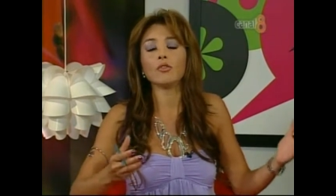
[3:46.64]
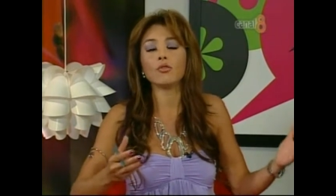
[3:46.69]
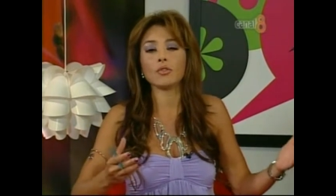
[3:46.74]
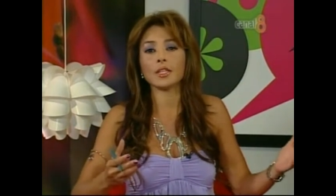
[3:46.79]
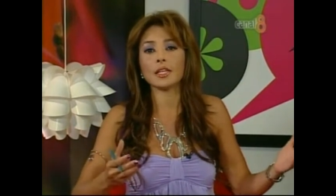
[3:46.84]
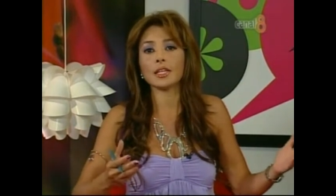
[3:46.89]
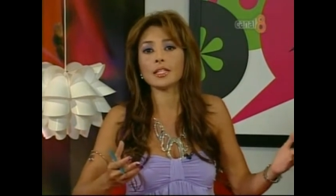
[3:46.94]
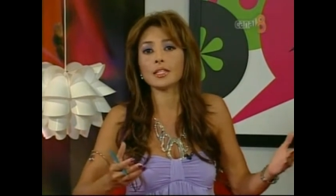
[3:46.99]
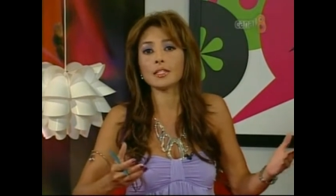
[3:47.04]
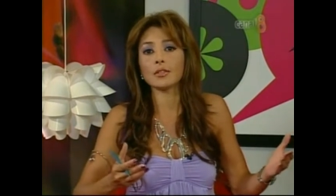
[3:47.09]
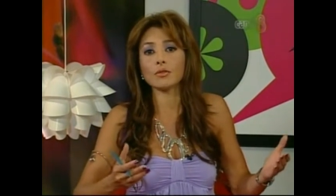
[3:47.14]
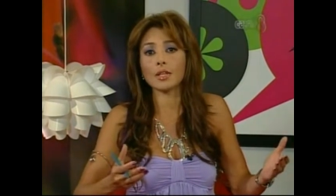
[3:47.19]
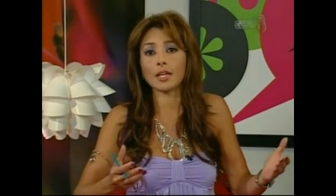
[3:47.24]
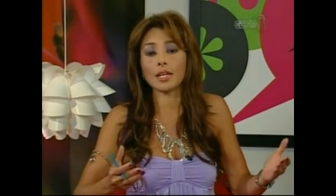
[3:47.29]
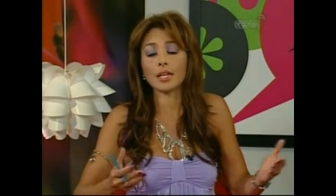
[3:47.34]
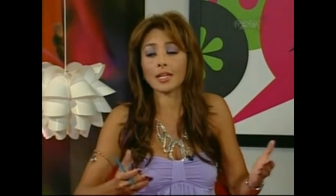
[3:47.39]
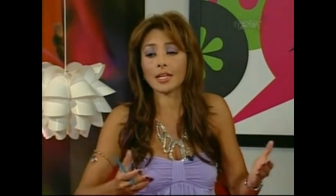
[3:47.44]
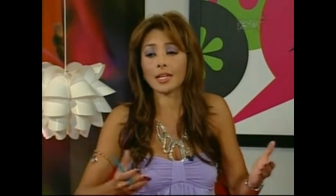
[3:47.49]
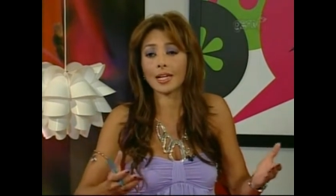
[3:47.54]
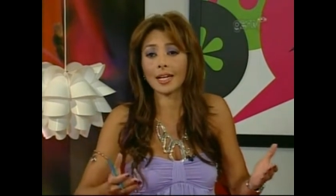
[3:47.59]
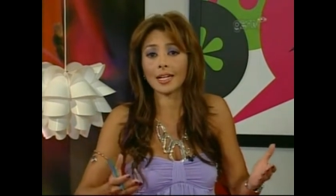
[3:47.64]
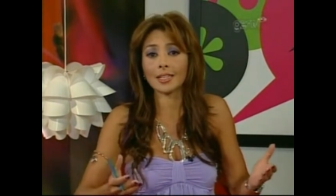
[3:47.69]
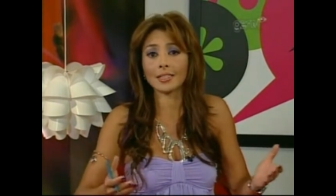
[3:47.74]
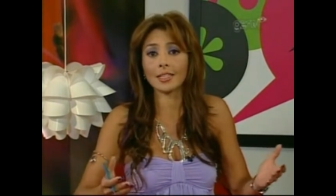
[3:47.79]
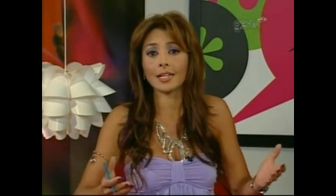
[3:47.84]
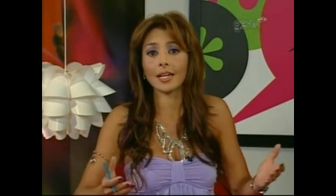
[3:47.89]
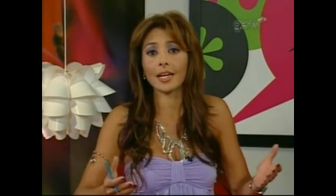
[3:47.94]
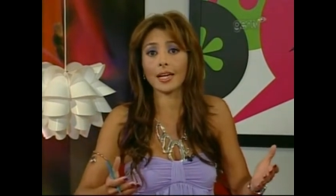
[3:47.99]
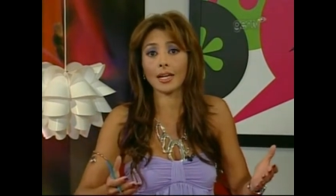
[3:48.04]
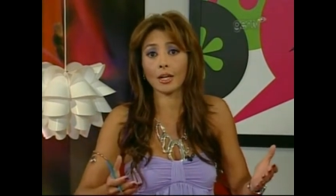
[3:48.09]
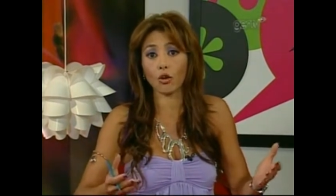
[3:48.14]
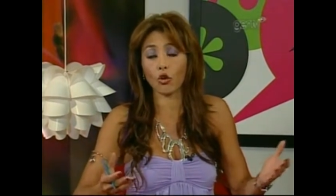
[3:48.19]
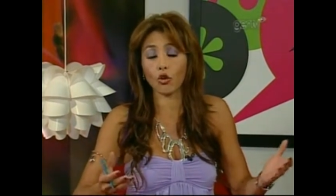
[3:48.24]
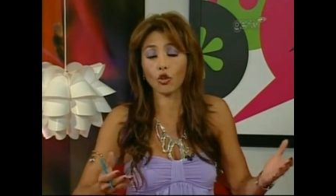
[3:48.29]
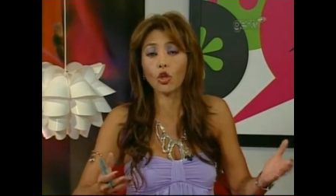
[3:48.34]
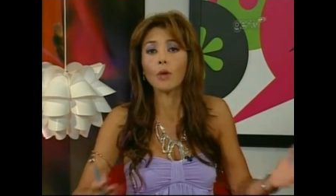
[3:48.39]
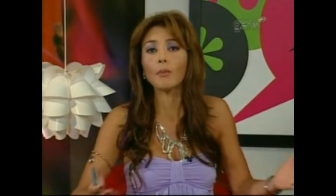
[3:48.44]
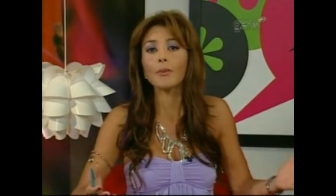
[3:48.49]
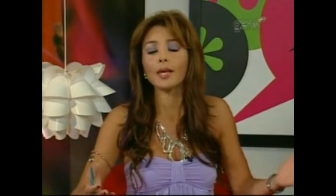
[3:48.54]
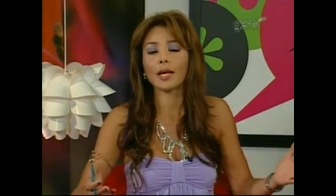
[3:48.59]
y una desgracia
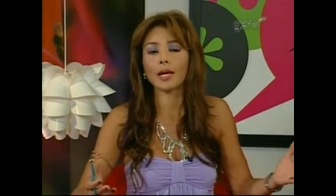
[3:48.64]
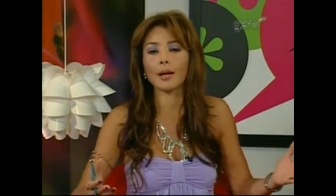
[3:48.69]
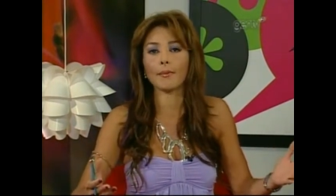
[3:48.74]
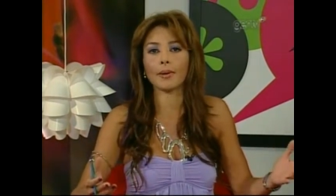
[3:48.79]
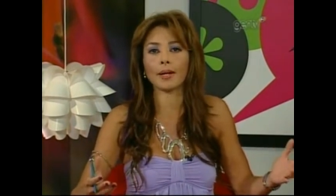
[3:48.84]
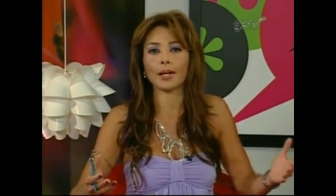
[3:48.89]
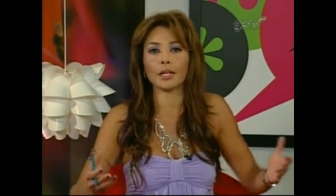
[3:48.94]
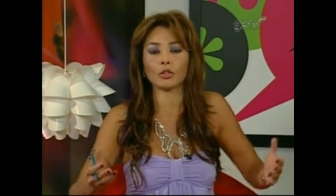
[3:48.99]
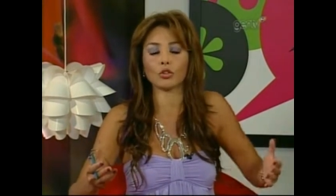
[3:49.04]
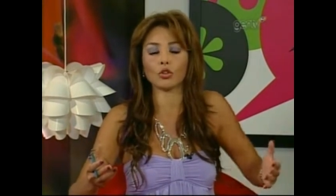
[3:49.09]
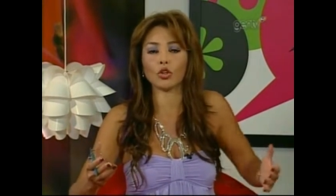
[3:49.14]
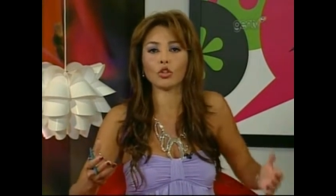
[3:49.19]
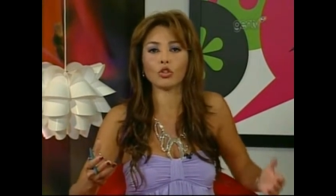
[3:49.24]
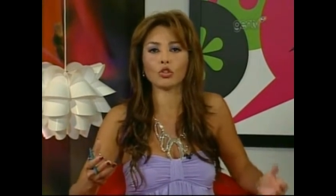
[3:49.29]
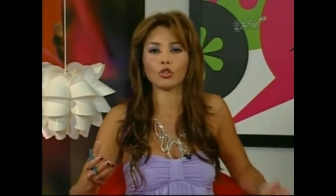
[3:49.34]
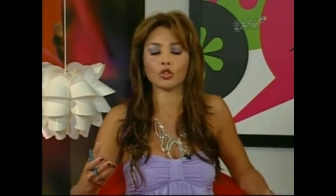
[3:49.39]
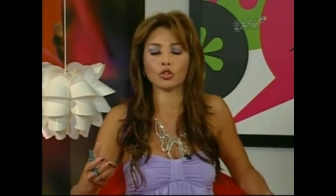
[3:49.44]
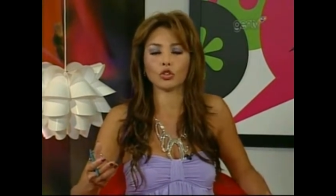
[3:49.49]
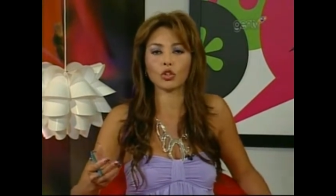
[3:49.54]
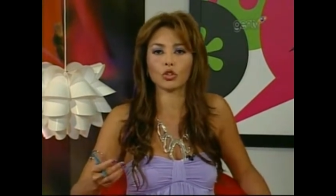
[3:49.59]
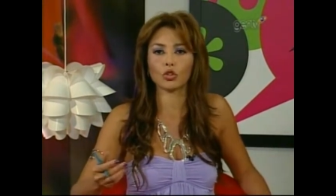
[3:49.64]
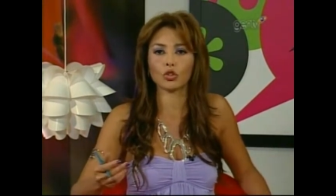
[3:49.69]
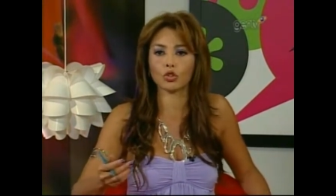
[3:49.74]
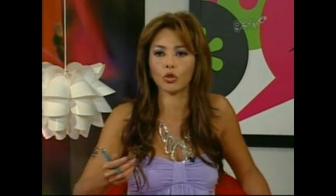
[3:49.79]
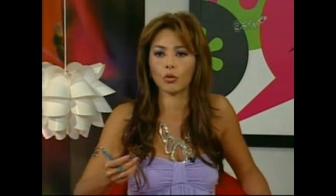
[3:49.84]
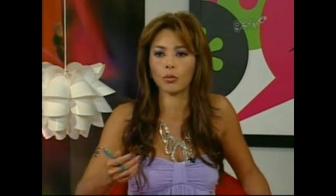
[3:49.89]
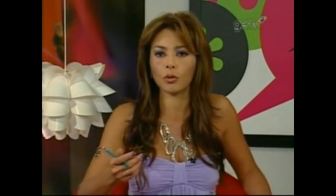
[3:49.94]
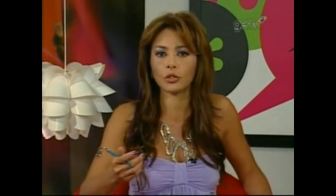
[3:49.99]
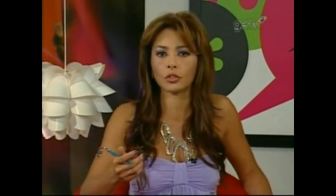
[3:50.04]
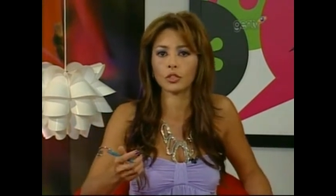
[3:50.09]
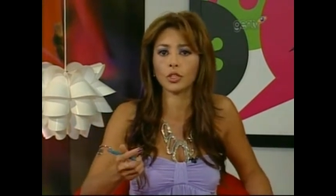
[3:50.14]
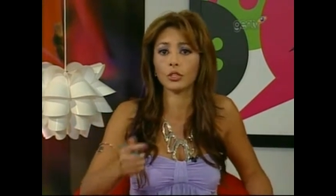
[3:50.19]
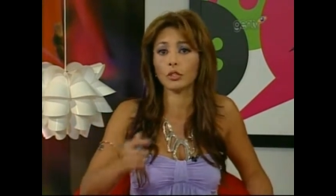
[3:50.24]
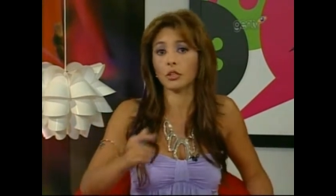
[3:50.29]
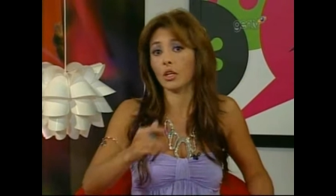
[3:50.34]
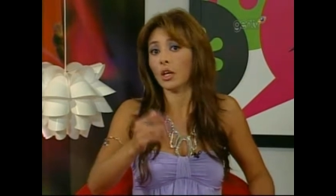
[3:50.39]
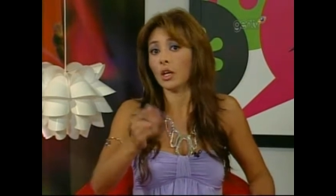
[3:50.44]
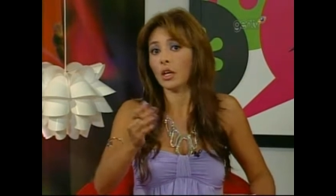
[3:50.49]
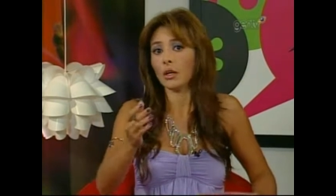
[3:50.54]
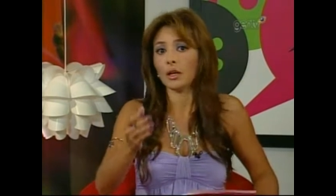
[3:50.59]
económica para todos nosotros, los
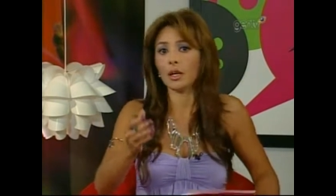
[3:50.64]
bolsillos,